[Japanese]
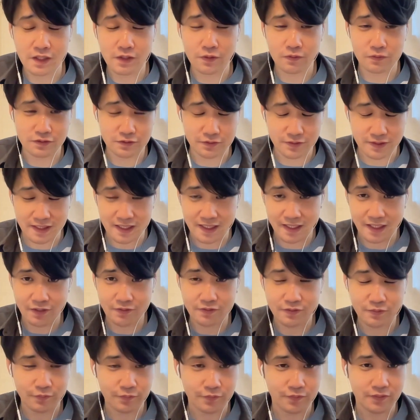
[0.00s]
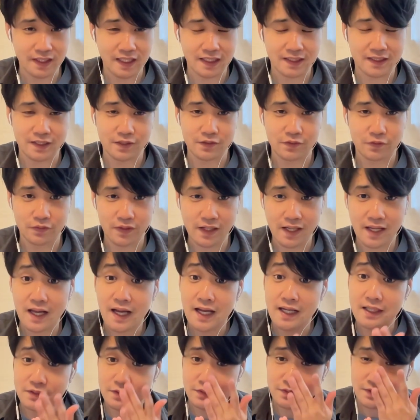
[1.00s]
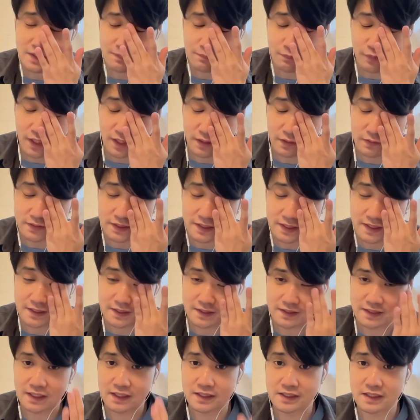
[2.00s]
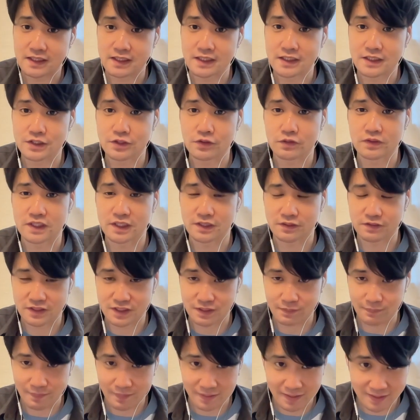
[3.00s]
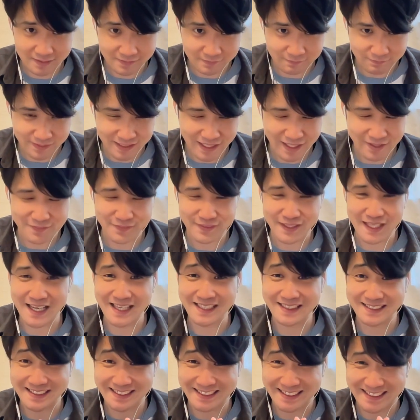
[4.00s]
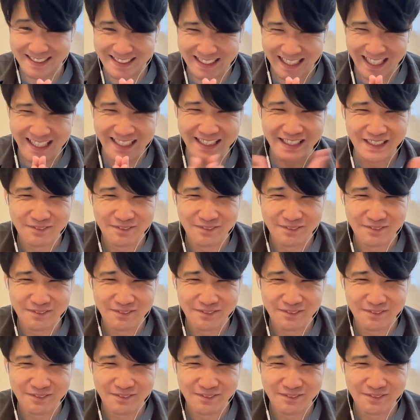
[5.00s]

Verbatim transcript: ご視聴いただけるってことになってるので、はい、そちらも、あの、ぜひぜひ一度チェックしてみてみてください。